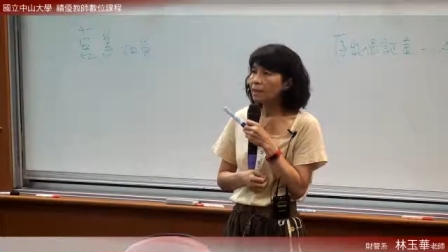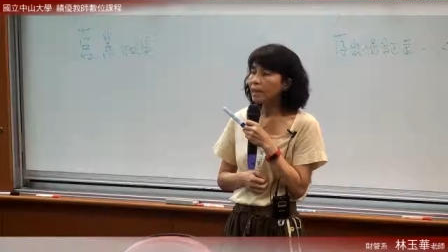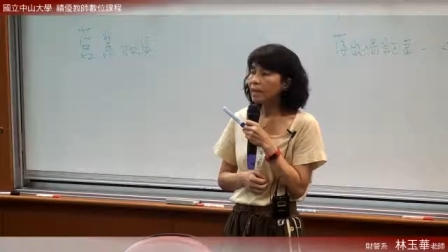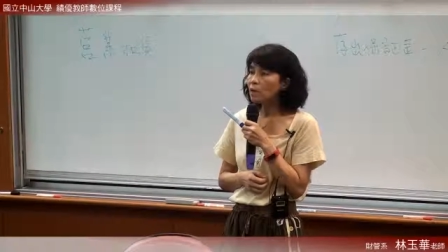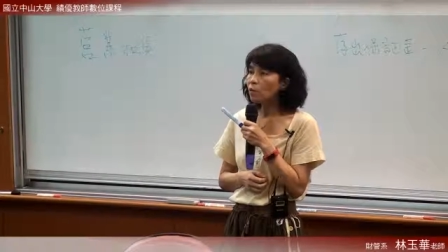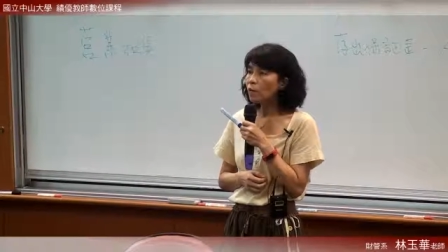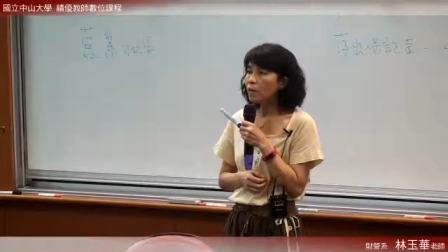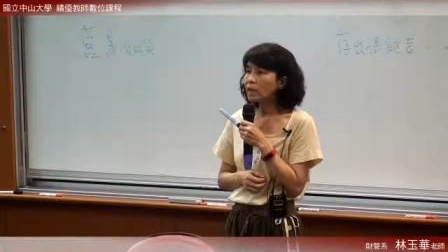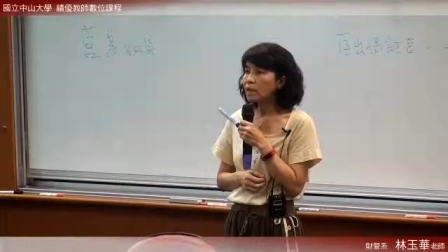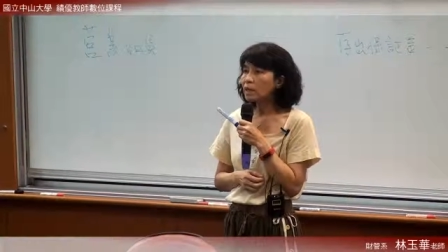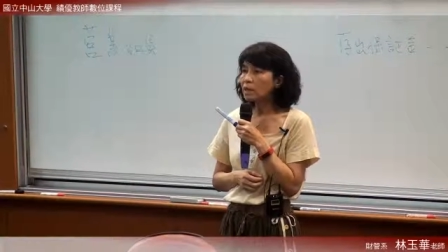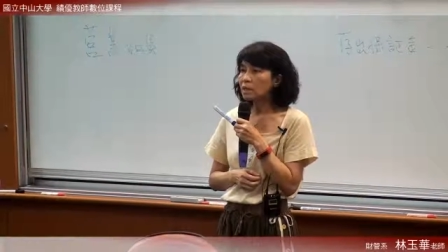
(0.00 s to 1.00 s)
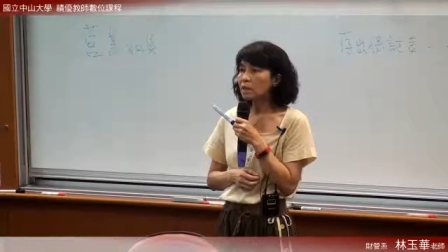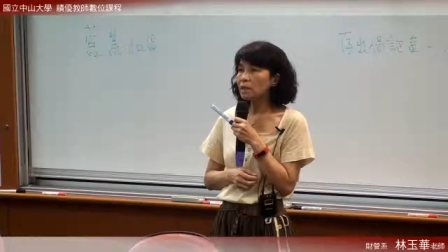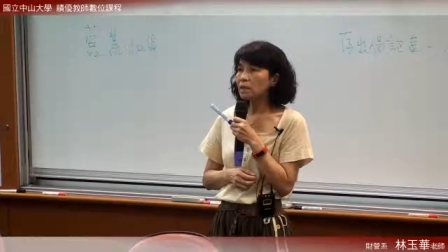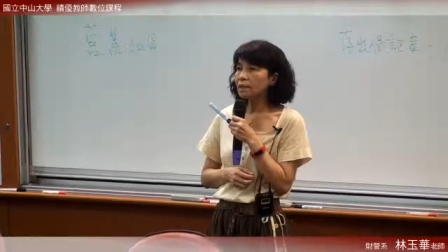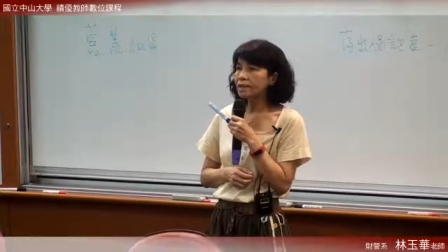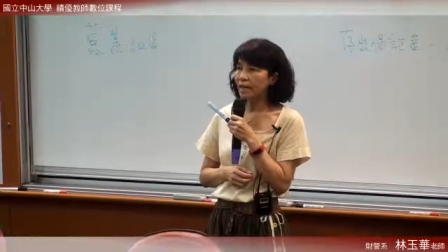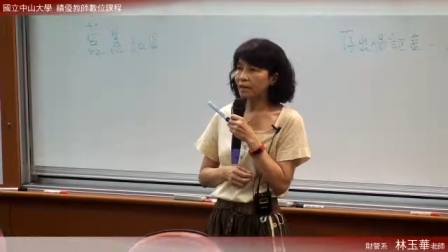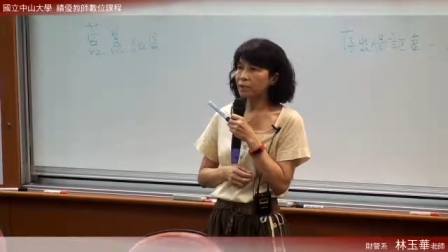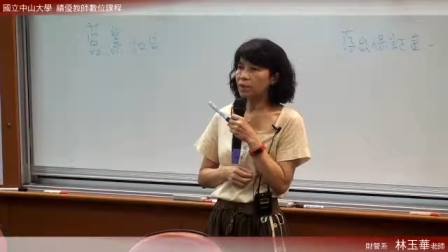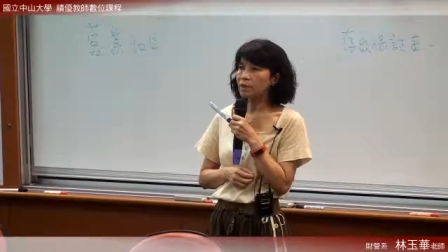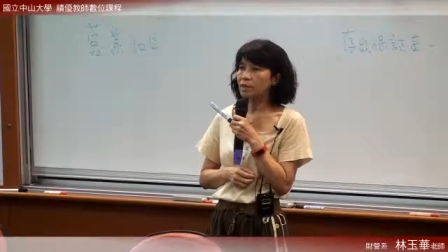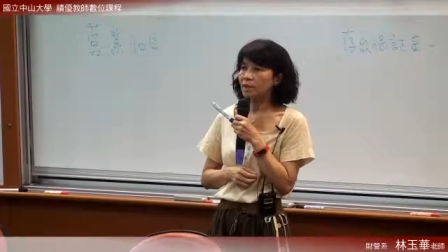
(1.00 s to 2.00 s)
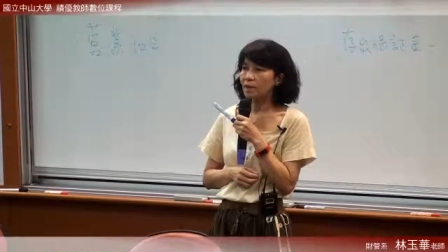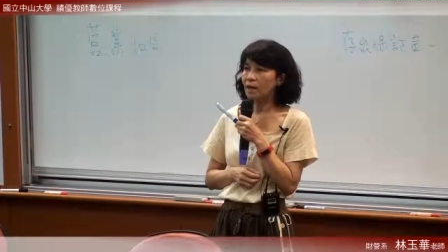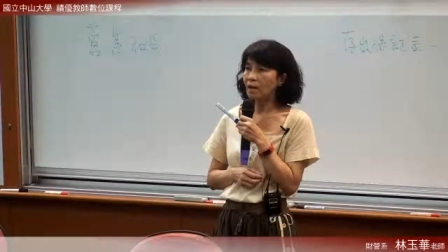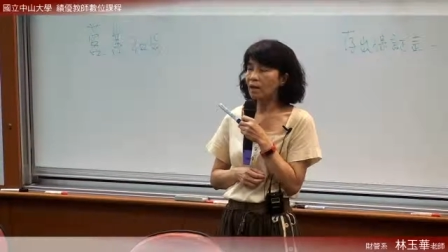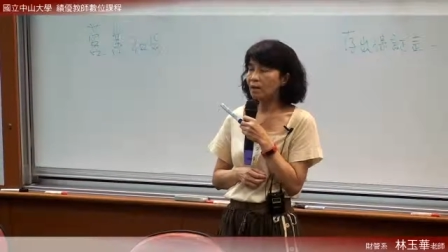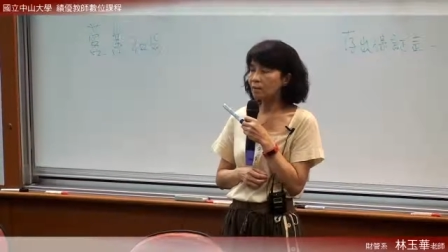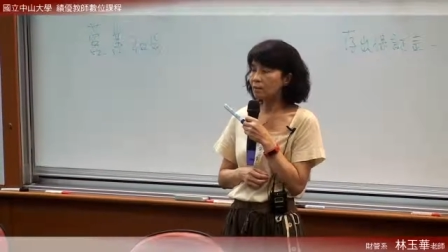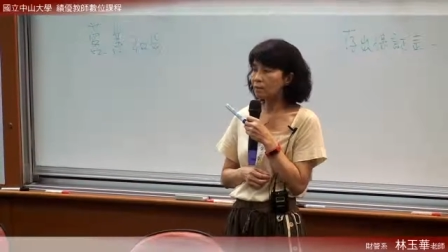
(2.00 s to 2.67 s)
那另外一个呢？假设哈，